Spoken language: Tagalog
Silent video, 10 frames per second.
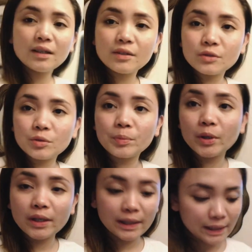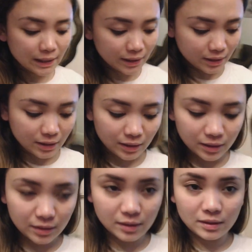Super clingy.
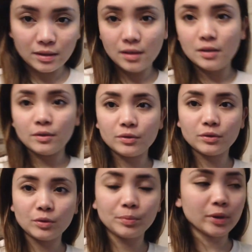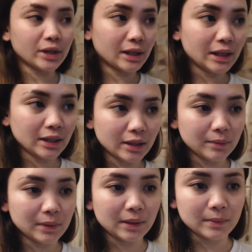Super clingy,
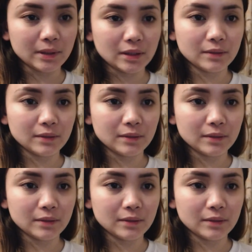baby.